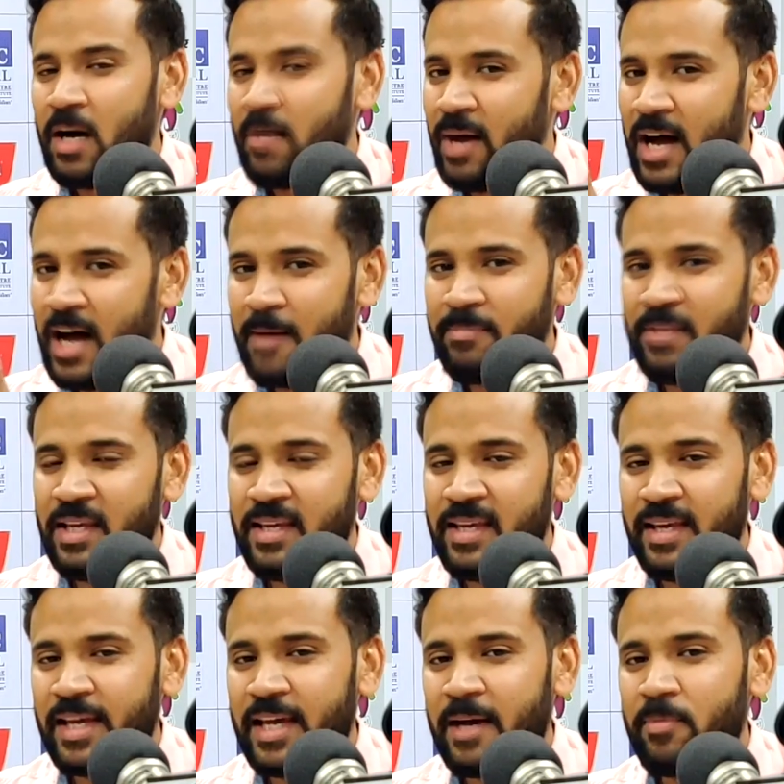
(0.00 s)
अब आप
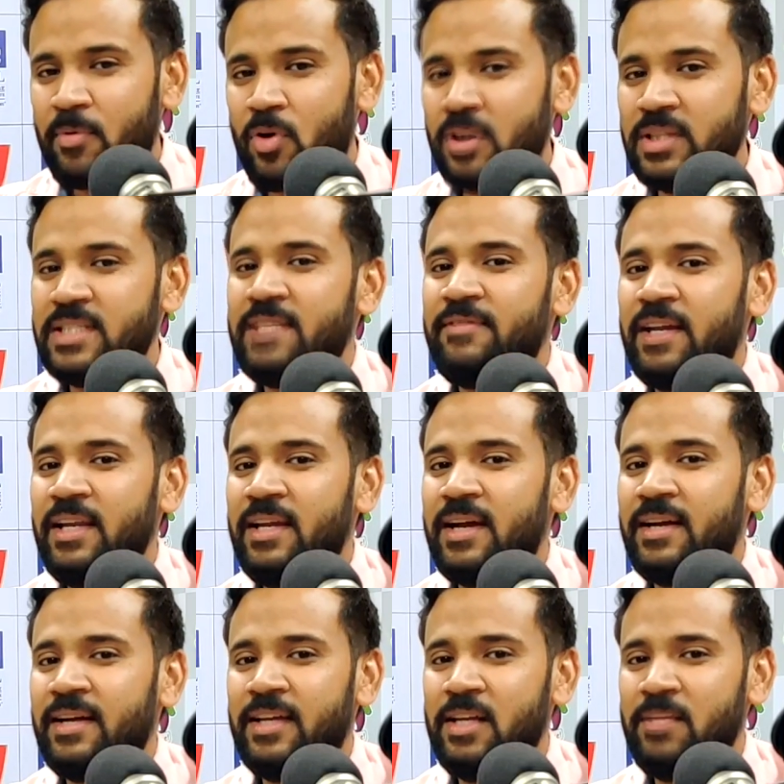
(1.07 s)
देखिए कि आप कौन से वाली
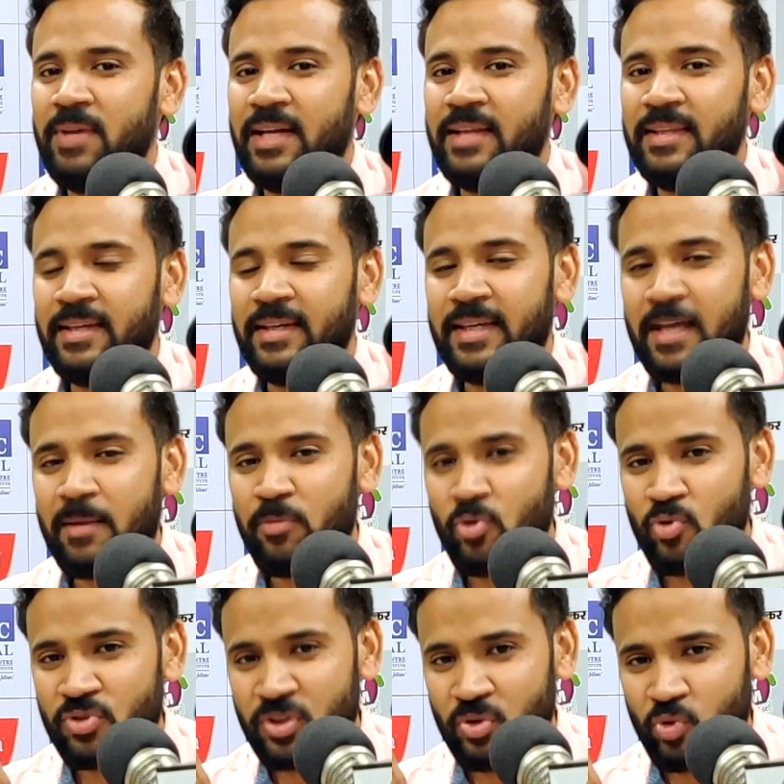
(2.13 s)
कैटेगरी में आते हैं कि आप
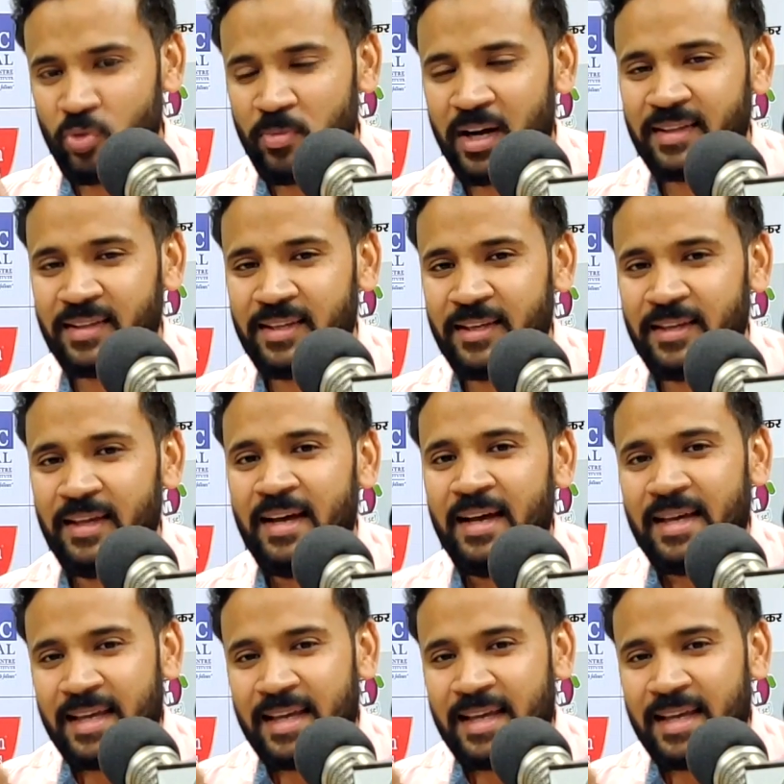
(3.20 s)
लोगों से दूर भागते हैं